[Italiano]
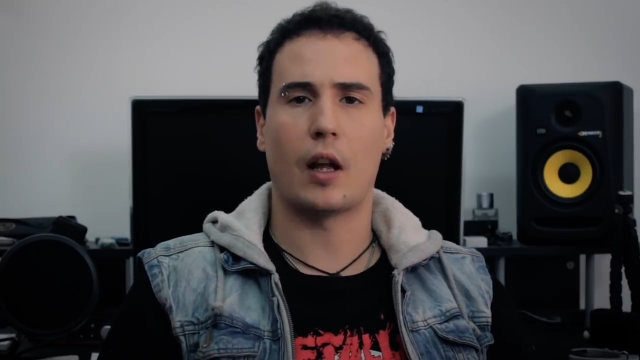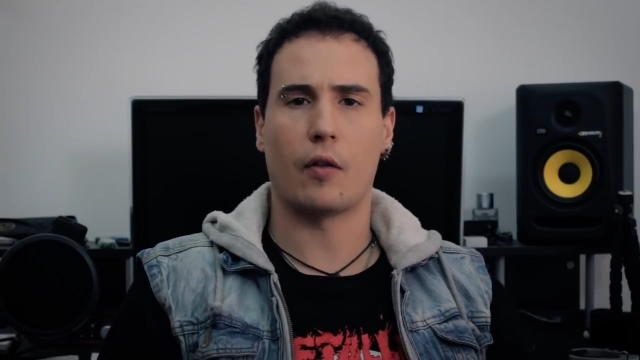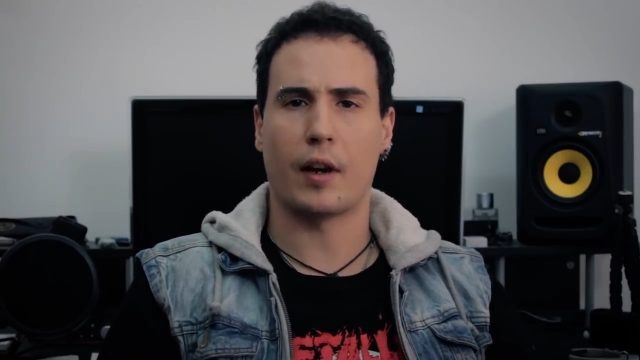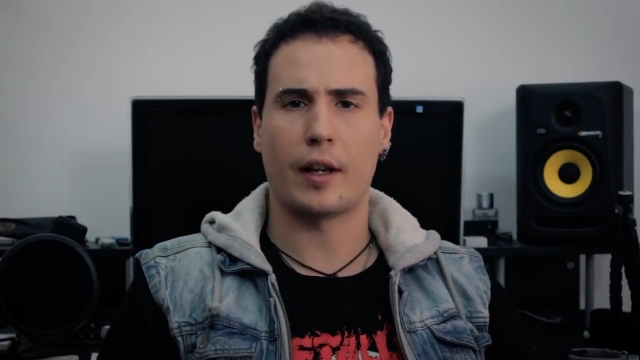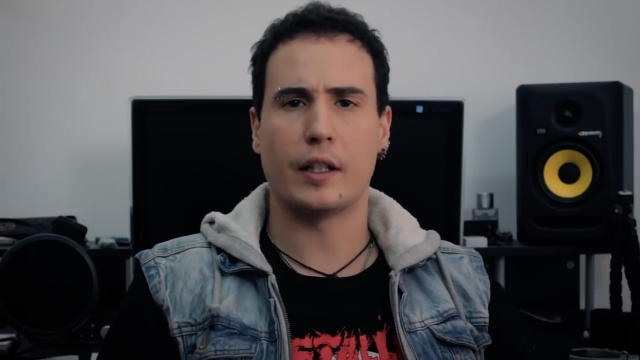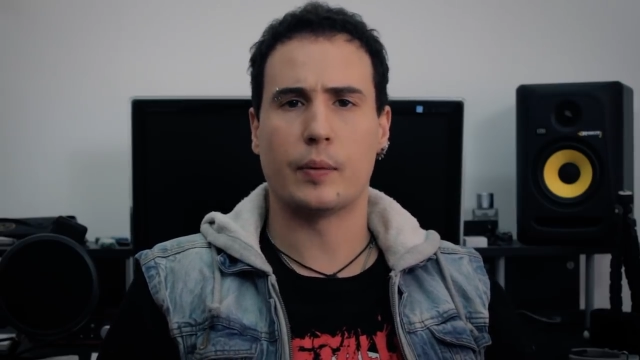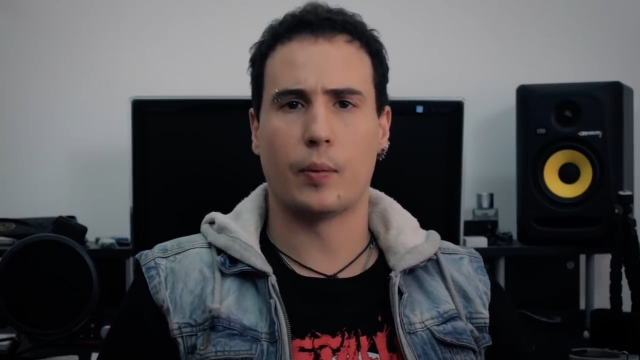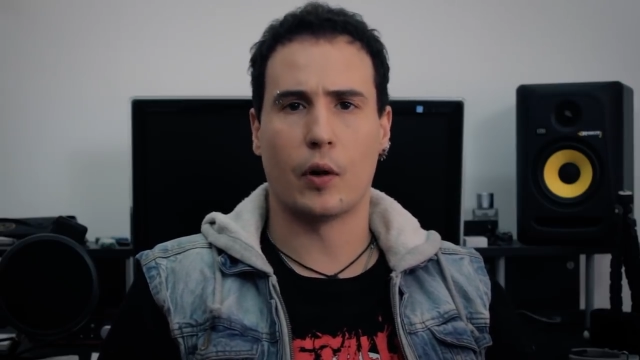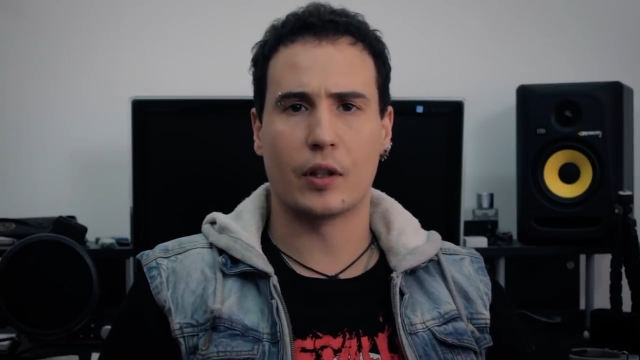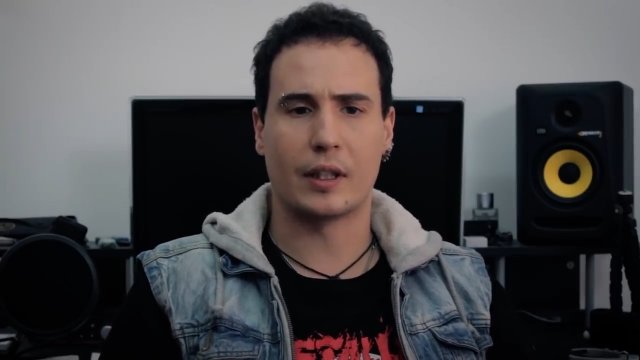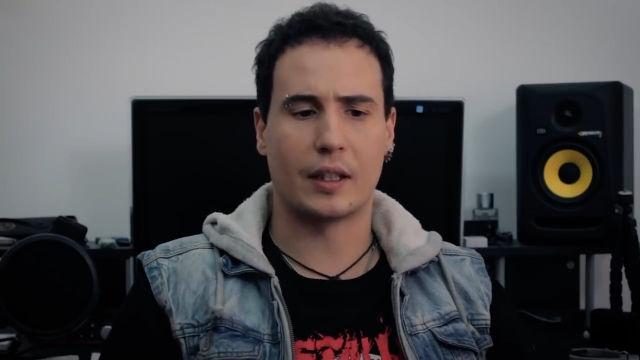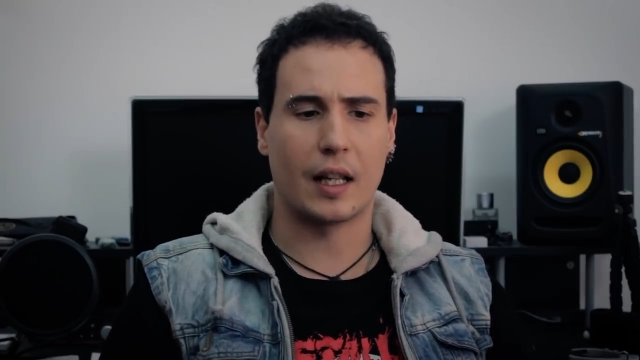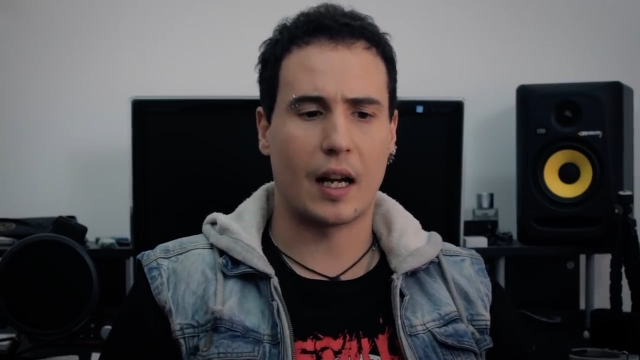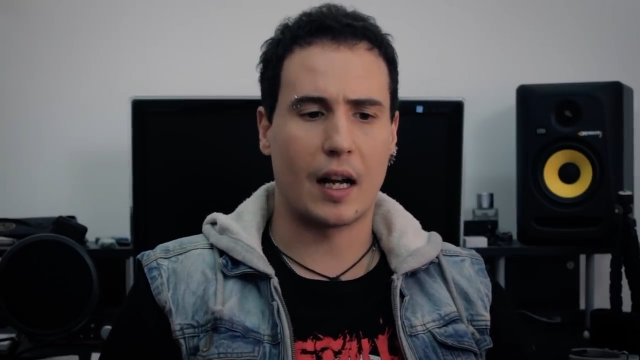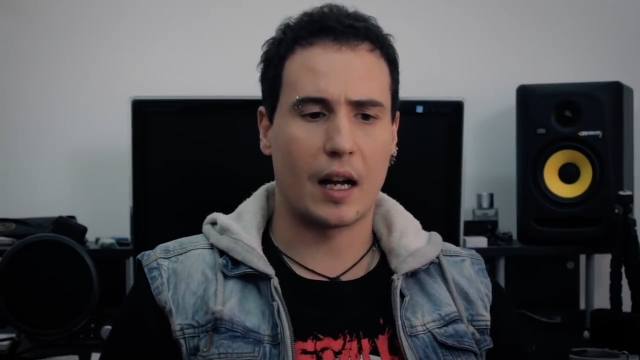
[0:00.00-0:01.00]
dare una
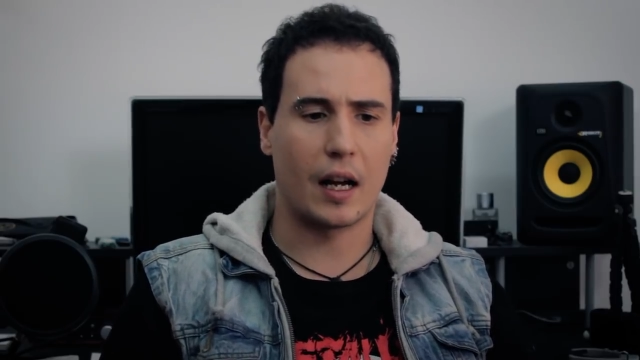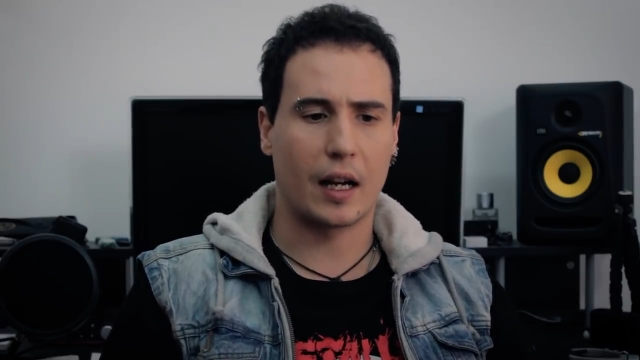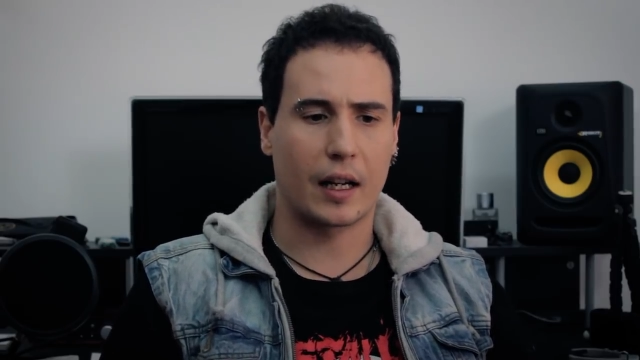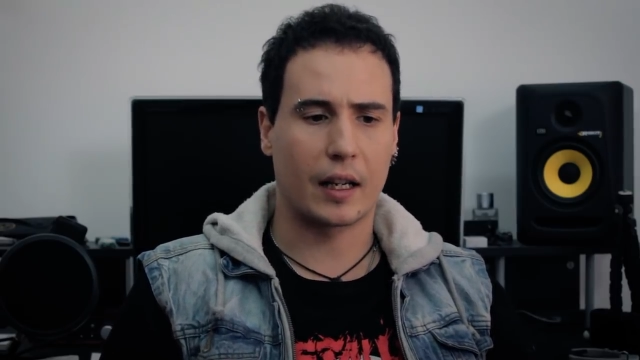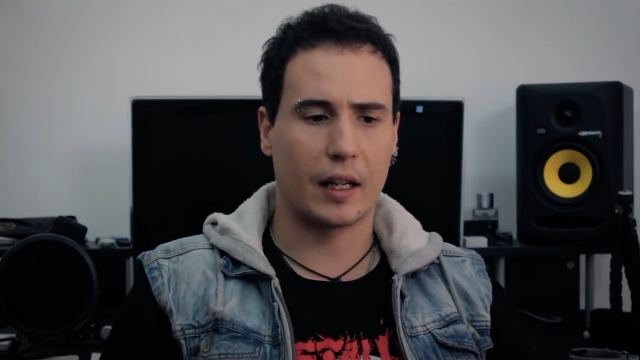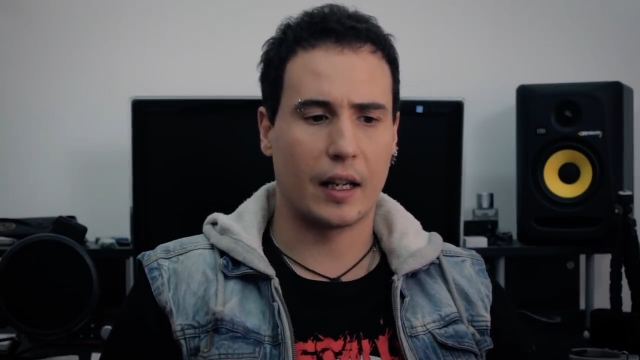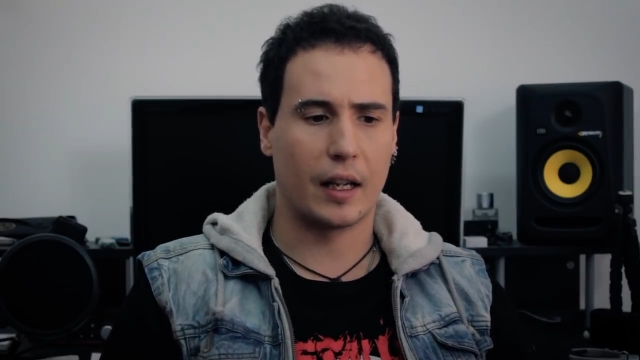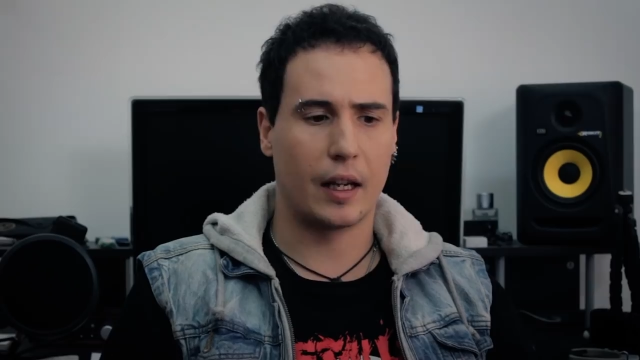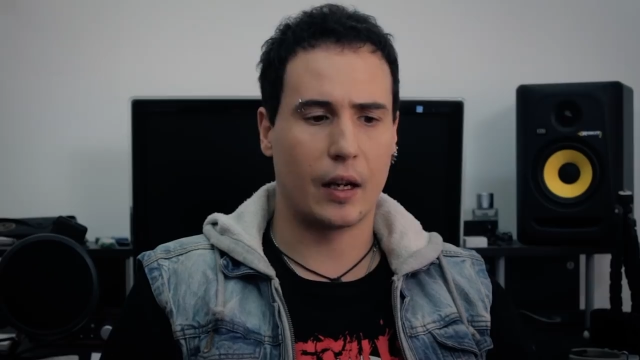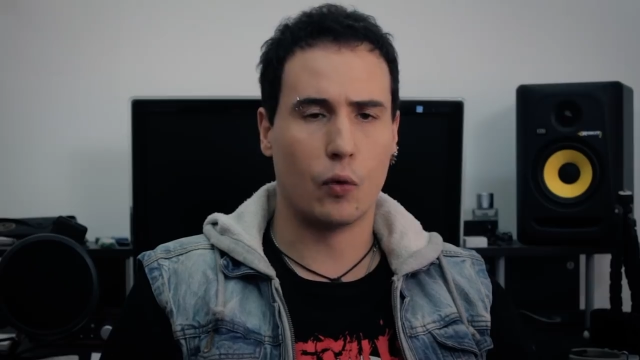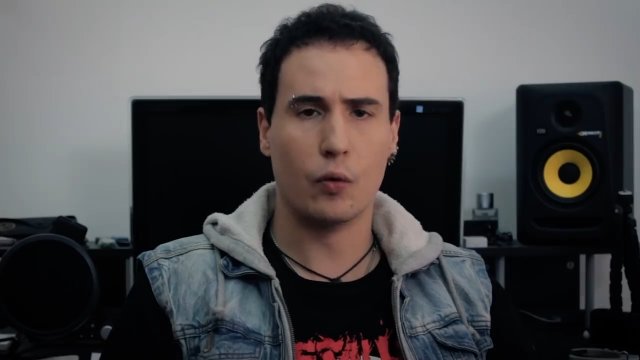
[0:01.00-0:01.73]
risposta eh,